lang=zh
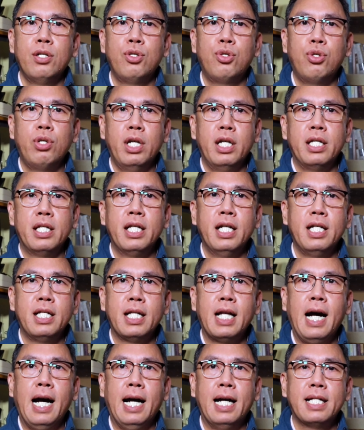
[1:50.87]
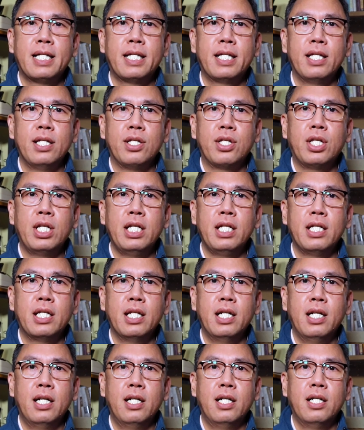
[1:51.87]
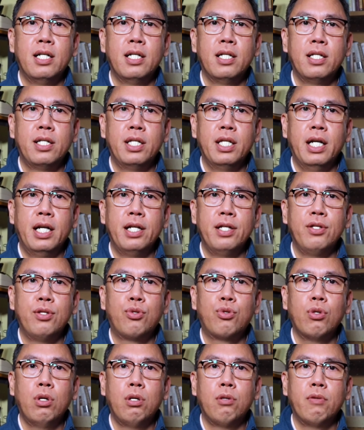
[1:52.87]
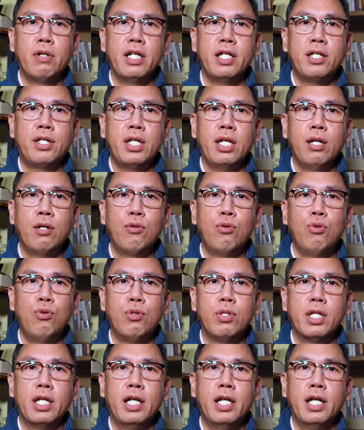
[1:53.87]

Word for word: 选任他指定的人作为监护